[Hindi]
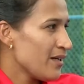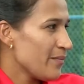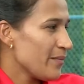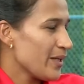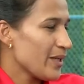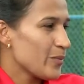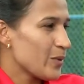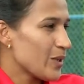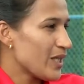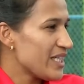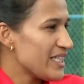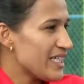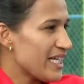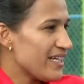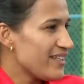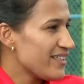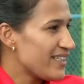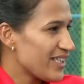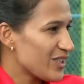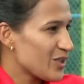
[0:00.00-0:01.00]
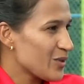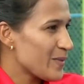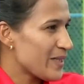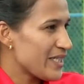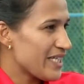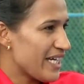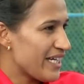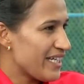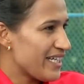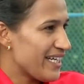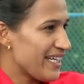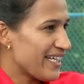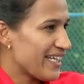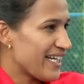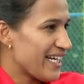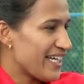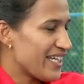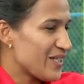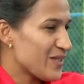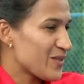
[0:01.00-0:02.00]
मैंने बोला यही थे तो मैं यही
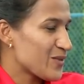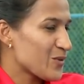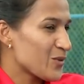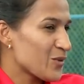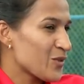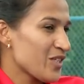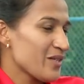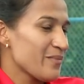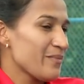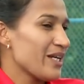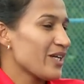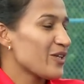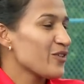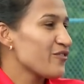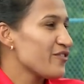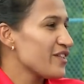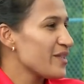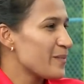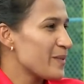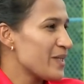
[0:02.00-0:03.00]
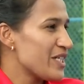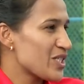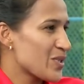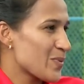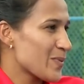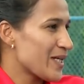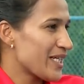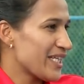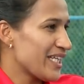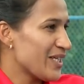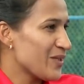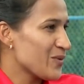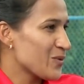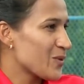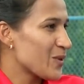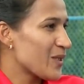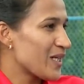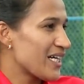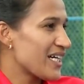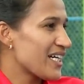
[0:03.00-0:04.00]
लेके आई सो उन्होंने मेरे को फिर पनिशमेंट दी
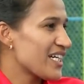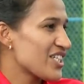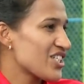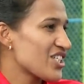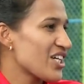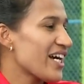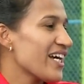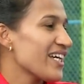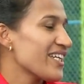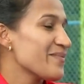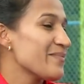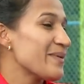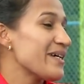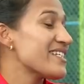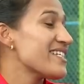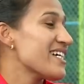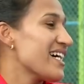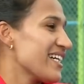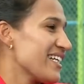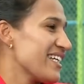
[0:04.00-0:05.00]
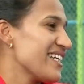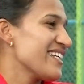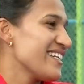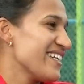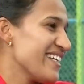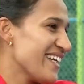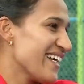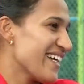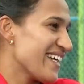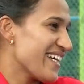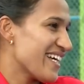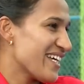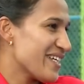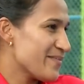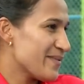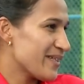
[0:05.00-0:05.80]
उनको लगा कि शायद मैं जान के नहीं लेके आई